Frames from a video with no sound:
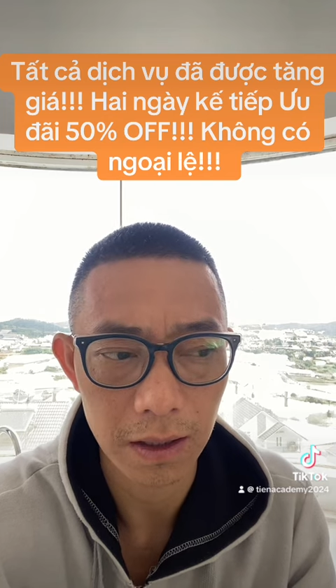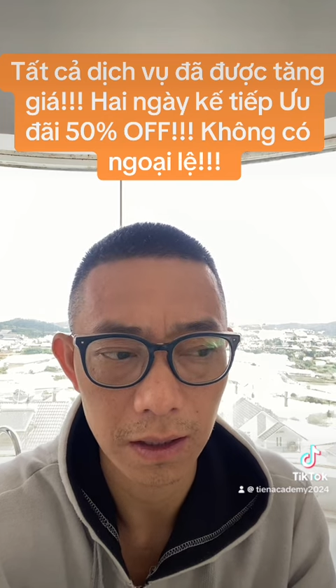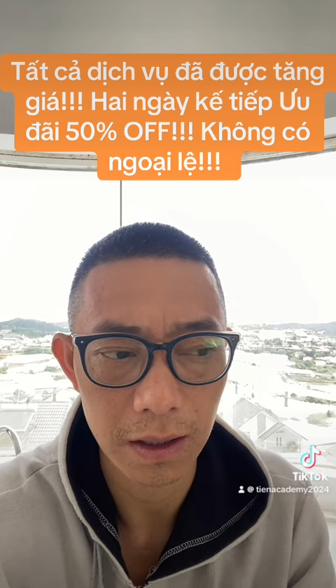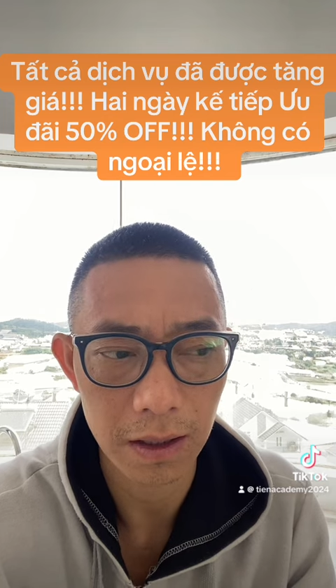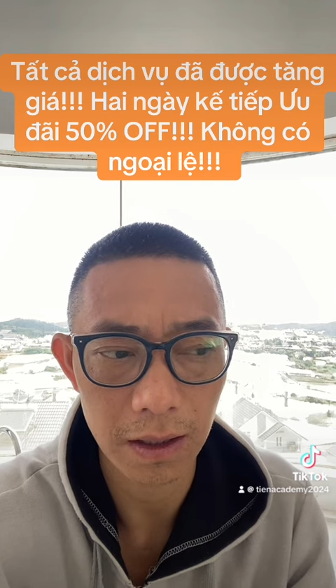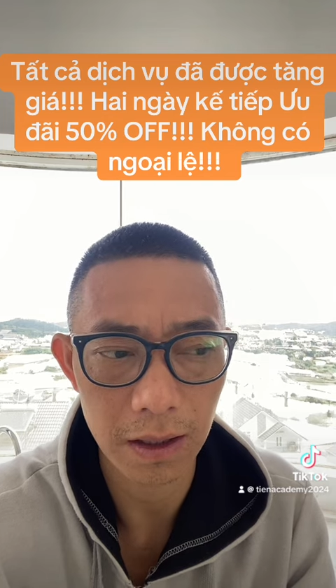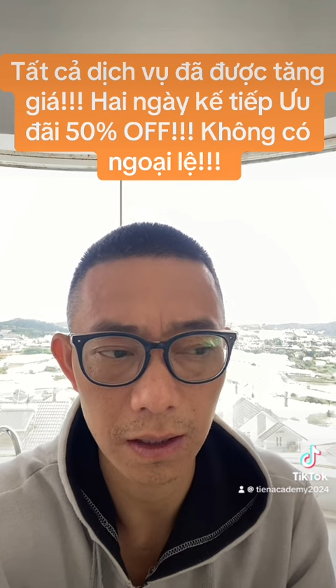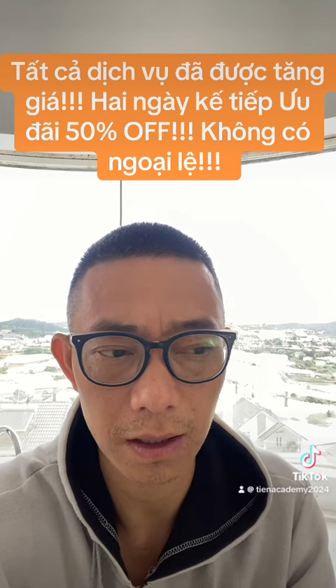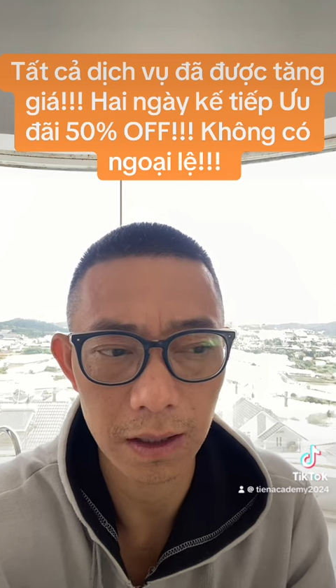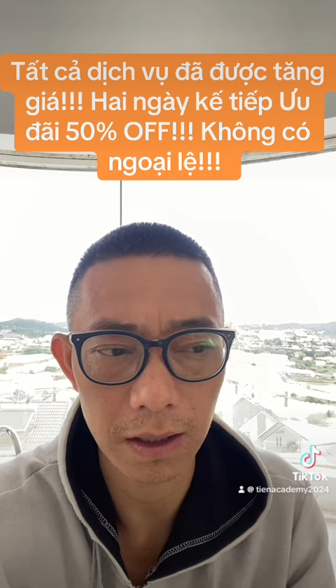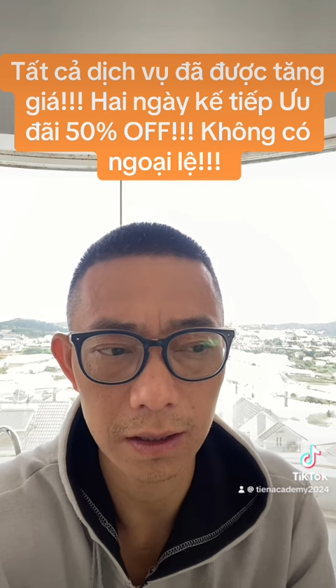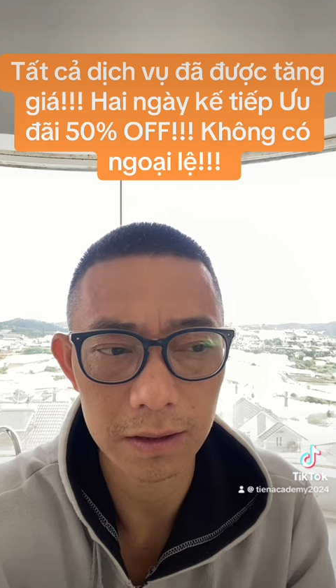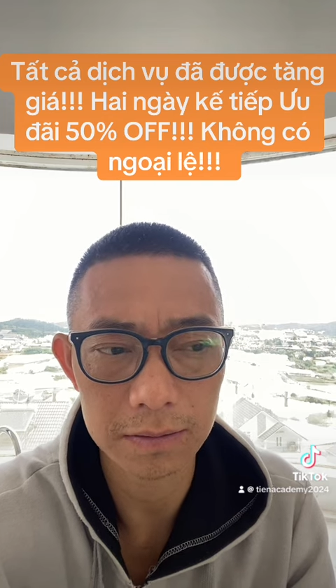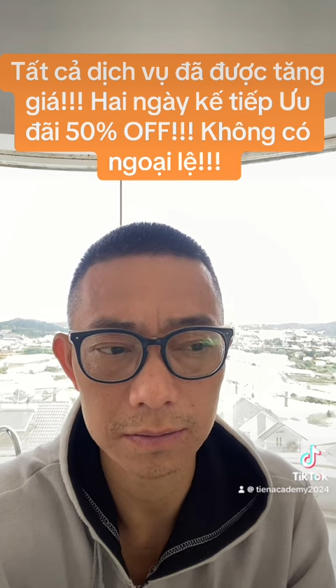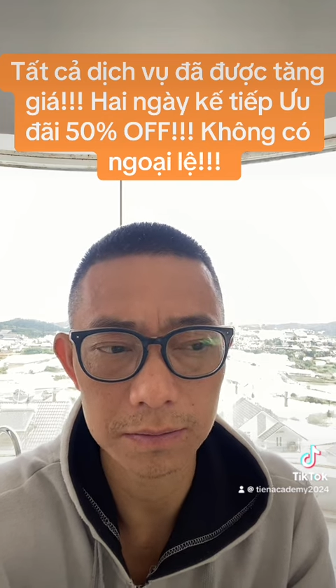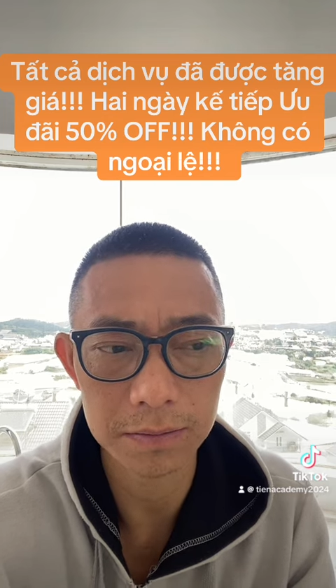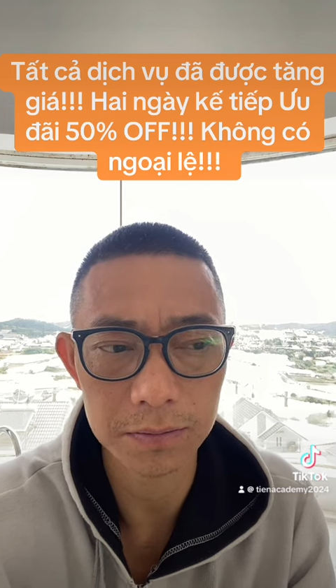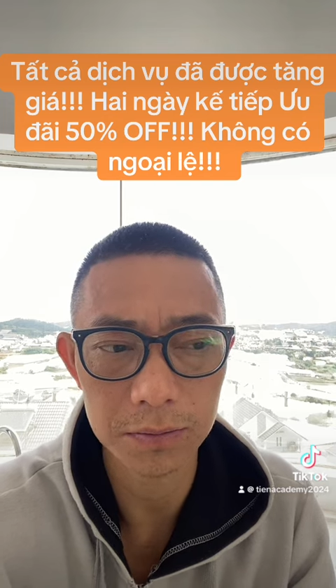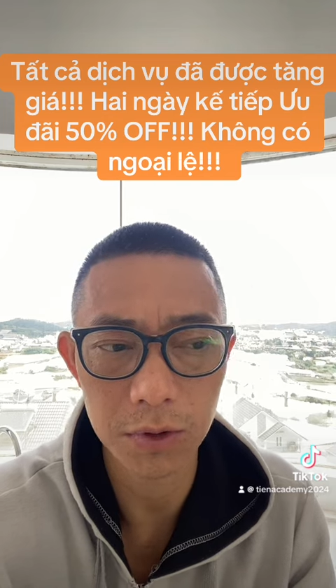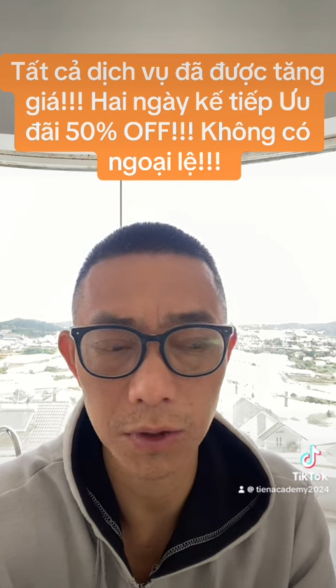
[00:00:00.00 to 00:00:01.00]
À,
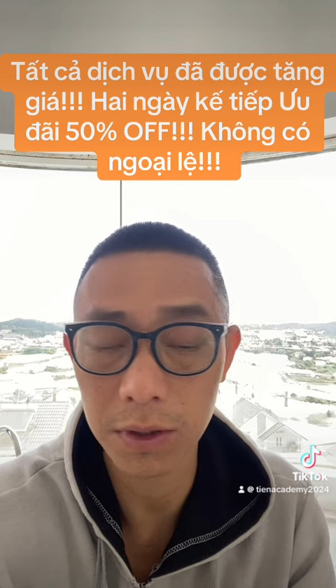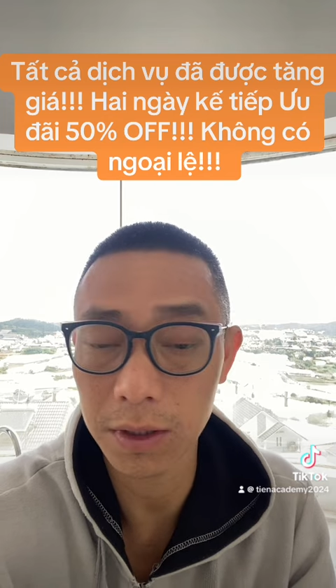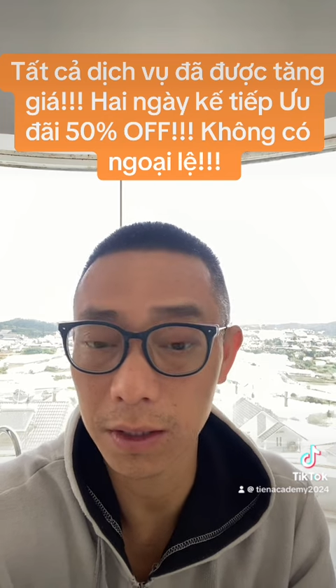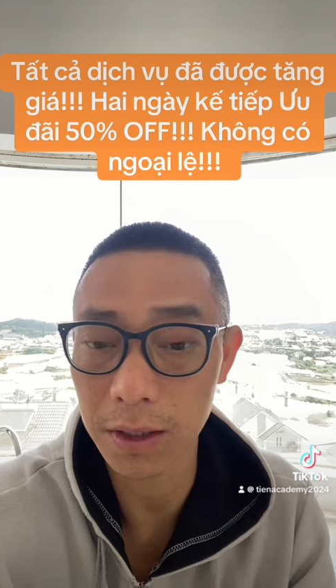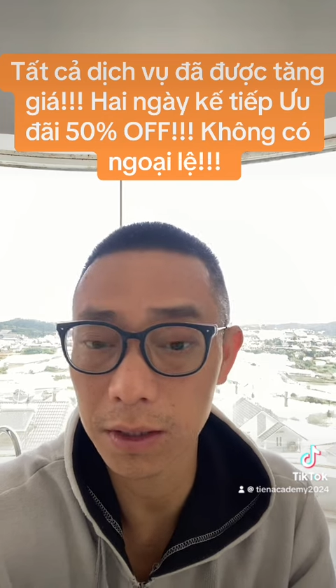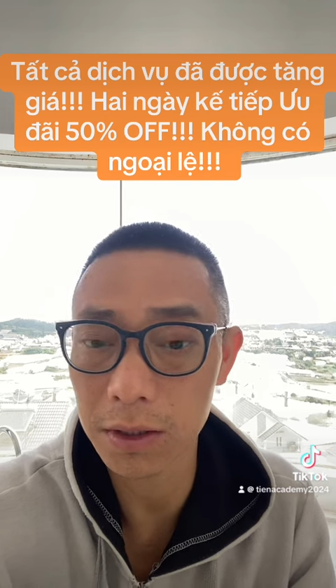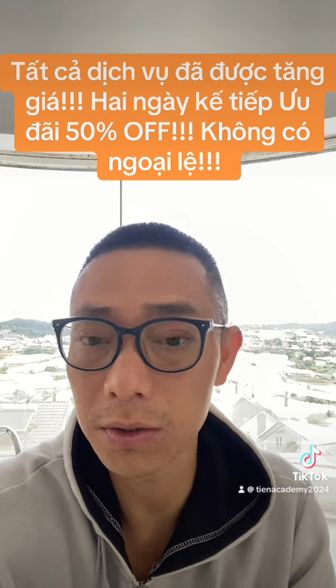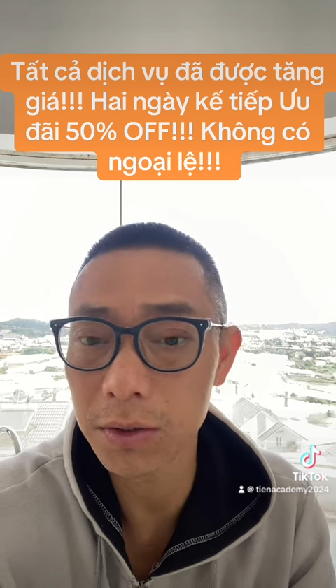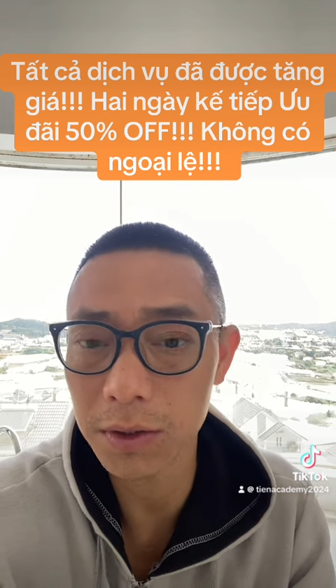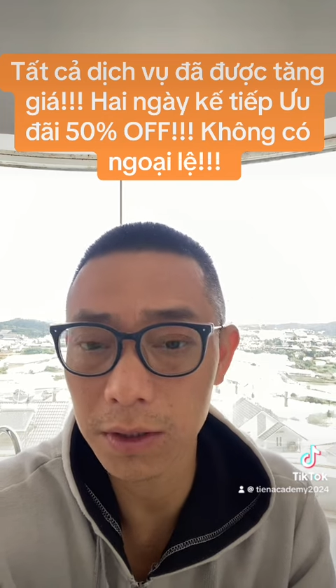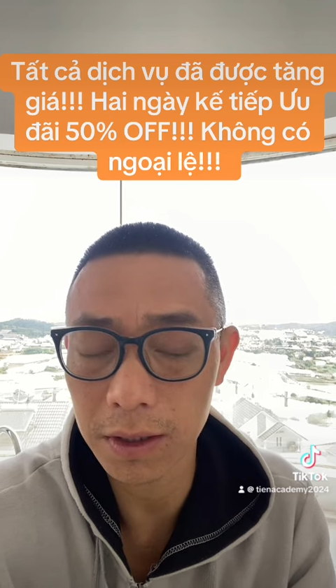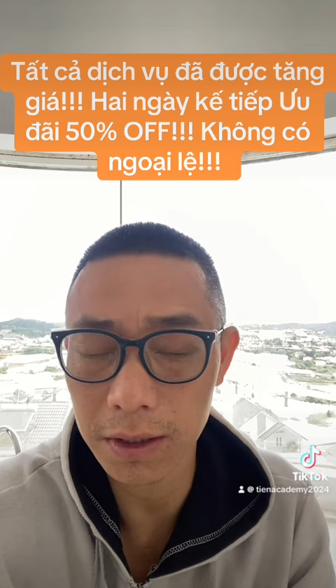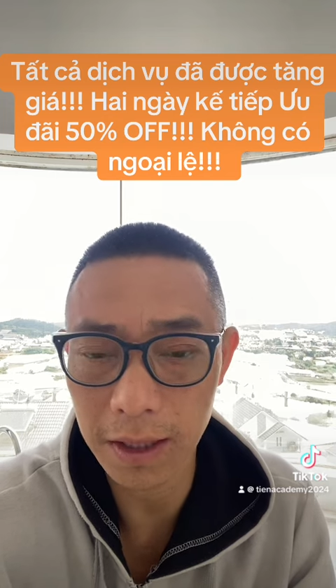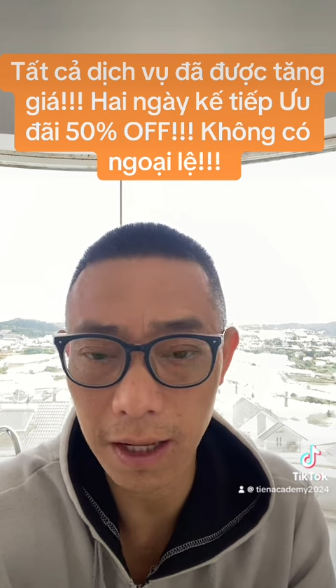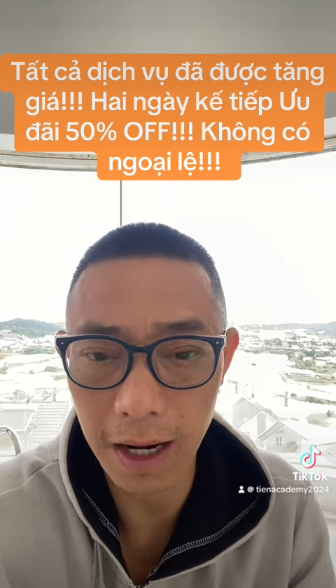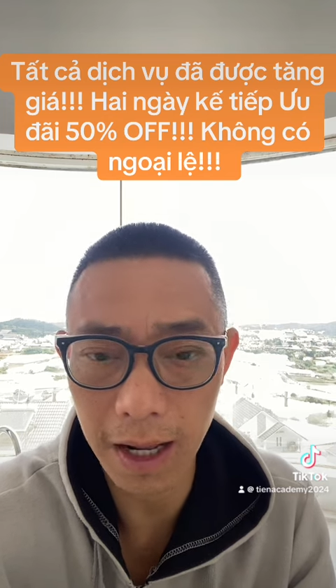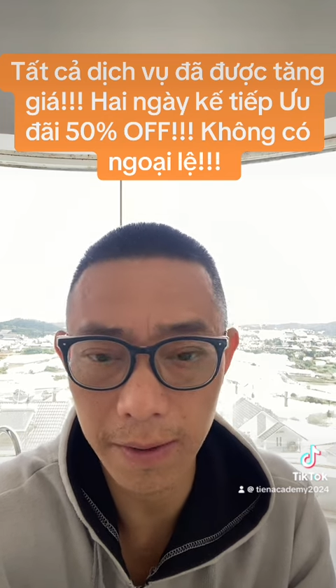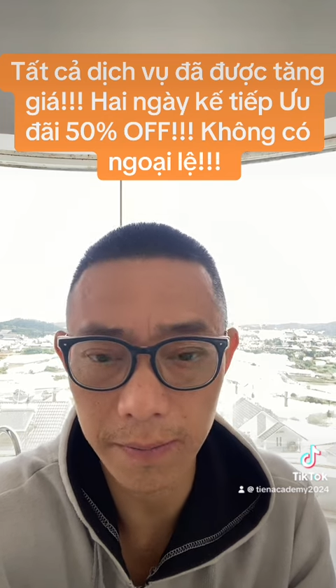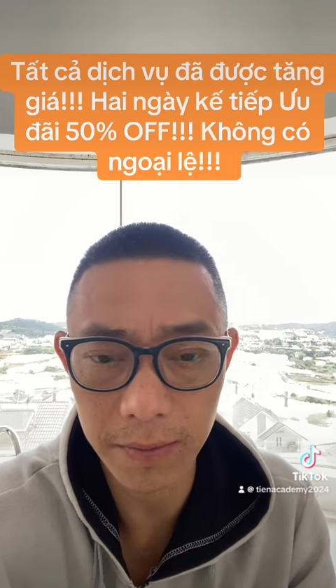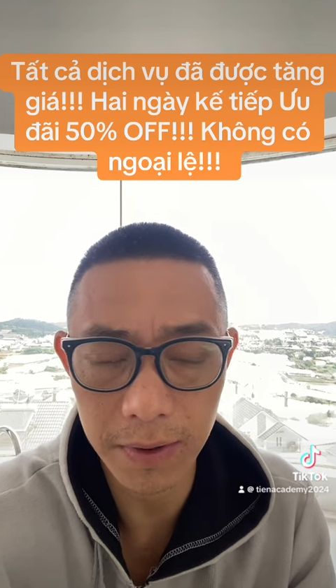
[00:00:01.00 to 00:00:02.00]
có những người người ta
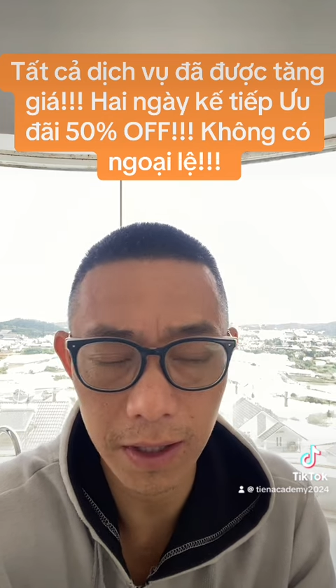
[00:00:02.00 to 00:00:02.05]
làm